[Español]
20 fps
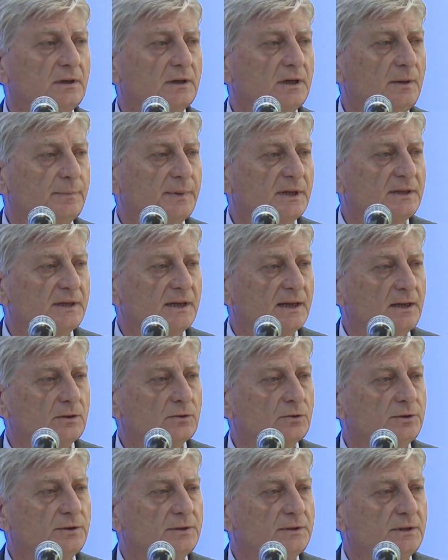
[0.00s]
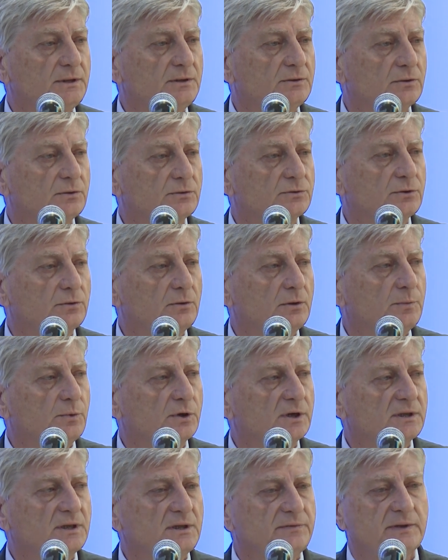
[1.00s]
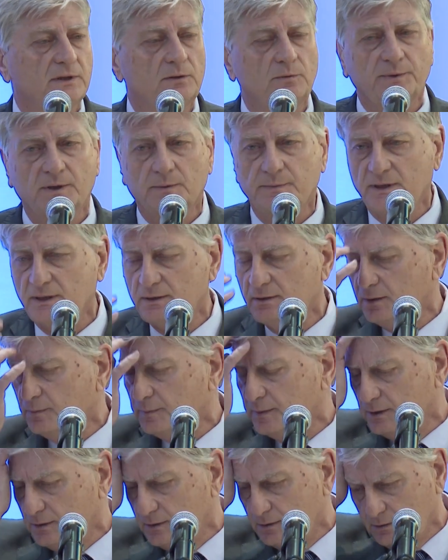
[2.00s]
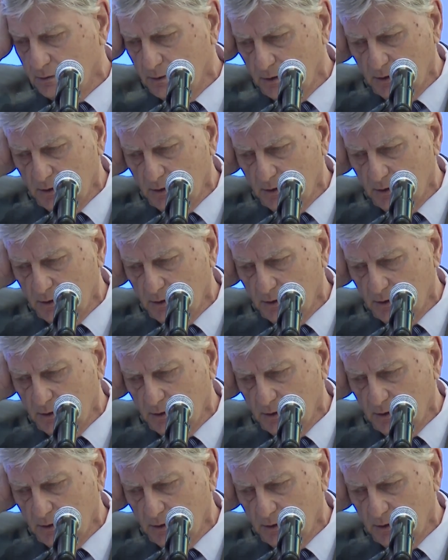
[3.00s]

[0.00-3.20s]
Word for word: que plantean algo distinto, nosotros lo hemos ratificado permanentemente.